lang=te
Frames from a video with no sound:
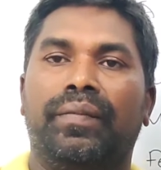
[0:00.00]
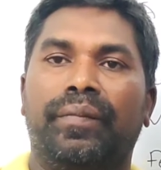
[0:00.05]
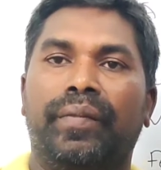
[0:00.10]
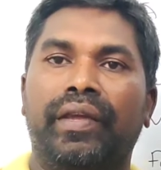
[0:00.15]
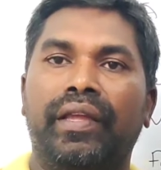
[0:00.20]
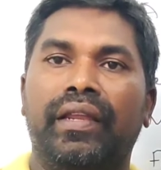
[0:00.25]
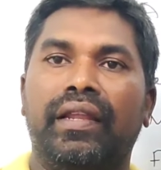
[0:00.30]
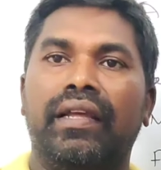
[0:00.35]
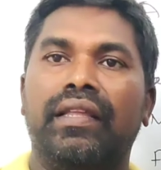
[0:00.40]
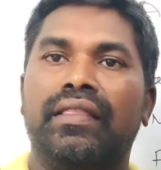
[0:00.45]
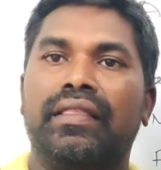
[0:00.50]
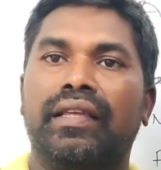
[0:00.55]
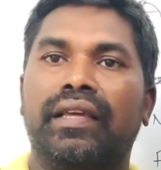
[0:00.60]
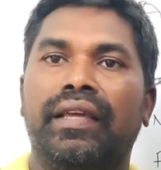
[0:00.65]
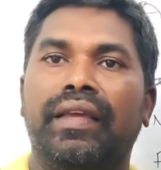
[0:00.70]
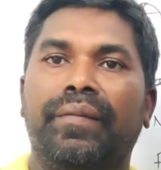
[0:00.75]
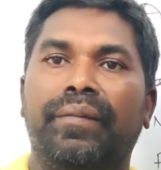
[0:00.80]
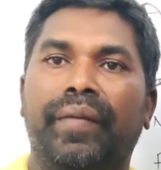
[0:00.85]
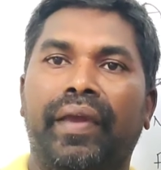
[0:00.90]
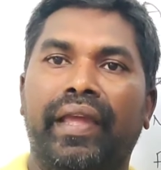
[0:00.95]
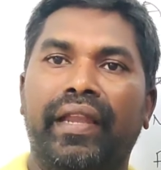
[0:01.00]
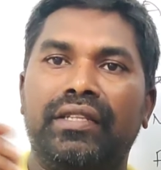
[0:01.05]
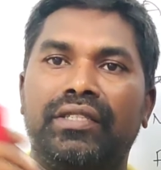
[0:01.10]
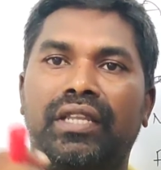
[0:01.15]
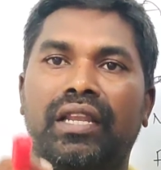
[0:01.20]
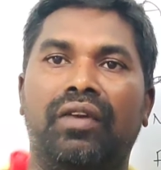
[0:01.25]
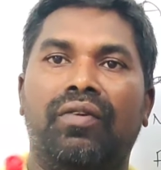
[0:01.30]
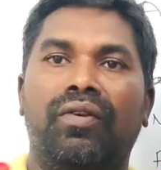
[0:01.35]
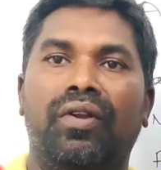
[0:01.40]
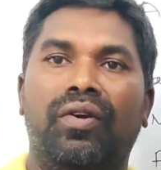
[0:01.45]
మీరైతే మెయిన్స్
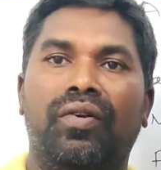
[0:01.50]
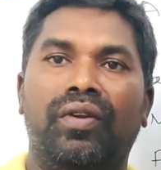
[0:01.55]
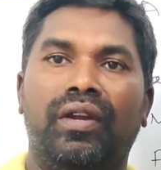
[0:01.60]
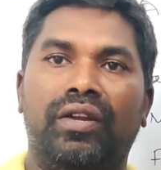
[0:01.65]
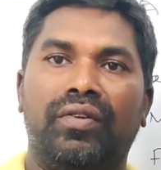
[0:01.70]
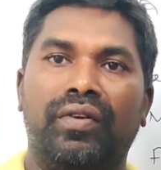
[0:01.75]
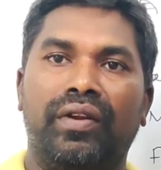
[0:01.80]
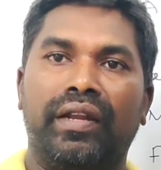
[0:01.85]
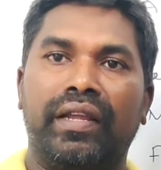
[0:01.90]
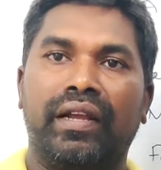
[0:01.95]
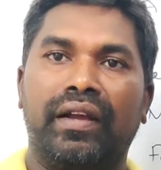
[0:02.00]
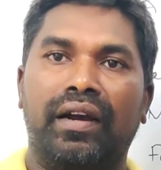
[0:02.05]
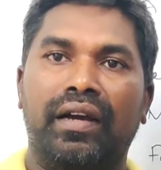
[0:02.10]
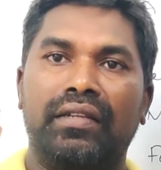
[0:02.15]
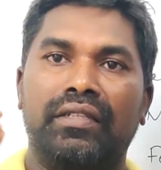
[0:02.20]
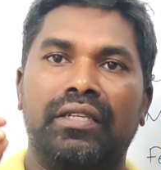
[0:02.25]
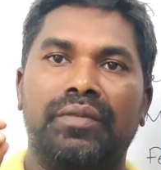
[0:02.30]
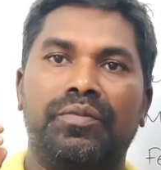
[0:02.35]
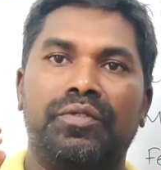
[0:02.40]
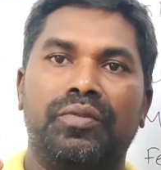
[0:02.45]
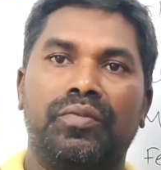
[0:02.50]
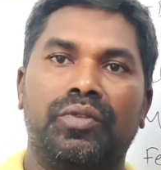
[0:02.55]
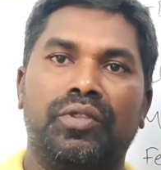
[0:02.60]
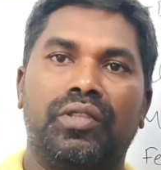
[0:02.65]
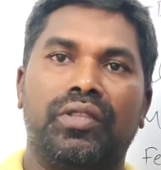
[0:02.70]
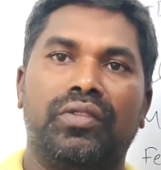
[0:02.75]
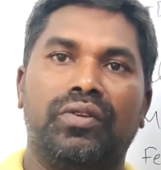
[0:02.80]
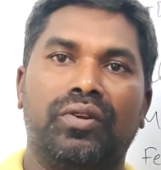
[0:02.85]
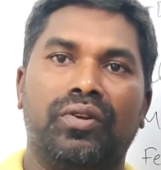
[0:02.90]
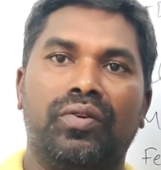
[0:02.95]
లెవెల్లో ఉన్నటువంటి కాన్సెప్ట్స్
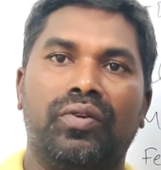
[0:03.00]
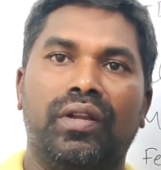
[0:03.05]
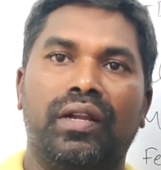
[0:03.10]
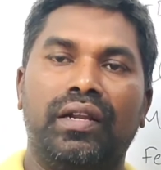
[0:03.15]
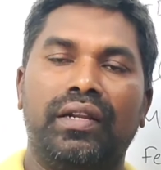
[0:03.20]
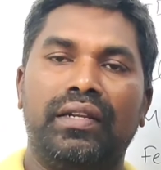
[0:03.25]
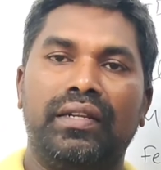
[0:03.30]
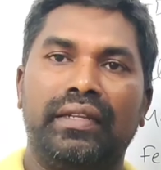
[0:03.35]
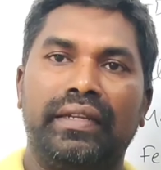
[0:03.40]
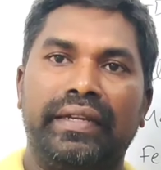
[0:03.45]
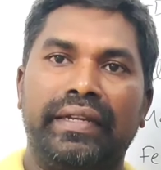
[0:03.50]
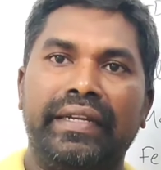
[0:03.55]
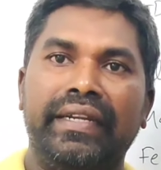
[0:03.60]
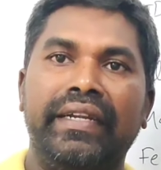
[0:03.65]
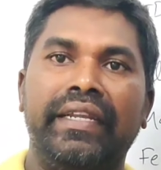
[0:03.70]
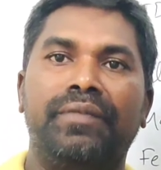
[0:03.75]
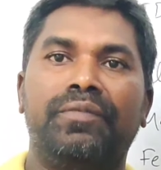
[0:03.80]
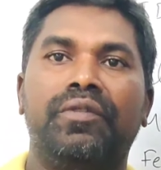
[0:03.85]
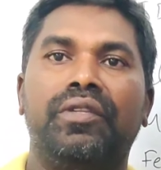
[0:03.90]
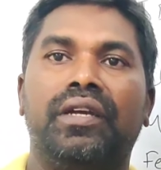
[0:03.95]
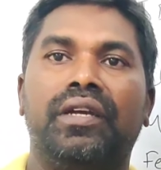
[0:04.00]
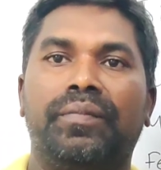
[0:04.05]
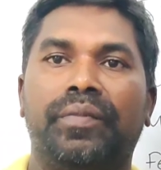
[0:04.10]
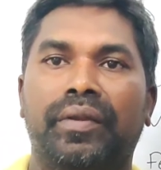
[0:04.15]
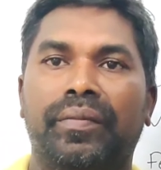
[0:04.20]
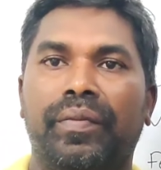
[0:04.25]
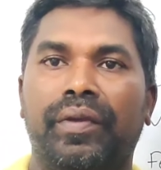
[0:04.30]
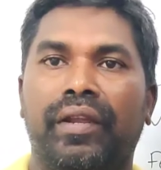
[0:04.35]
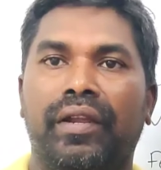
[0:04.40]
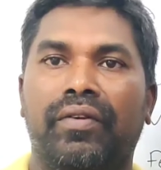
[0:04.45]
మొత్తం కూడా ఇన్
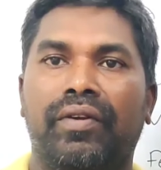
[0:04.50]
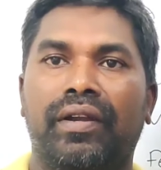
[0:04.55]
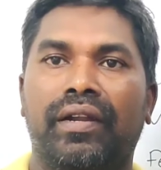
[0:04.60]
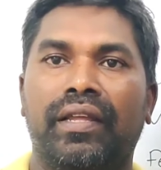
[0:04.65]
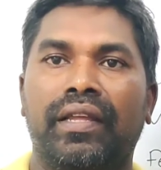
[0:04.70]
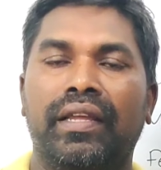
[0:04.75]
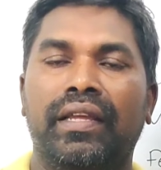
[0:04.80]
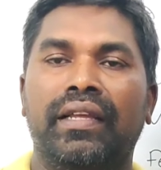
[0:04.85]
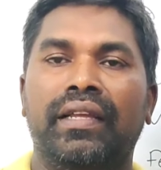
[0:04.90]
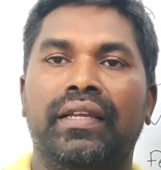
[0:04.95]
ప్రిపేర్ అవ్వండి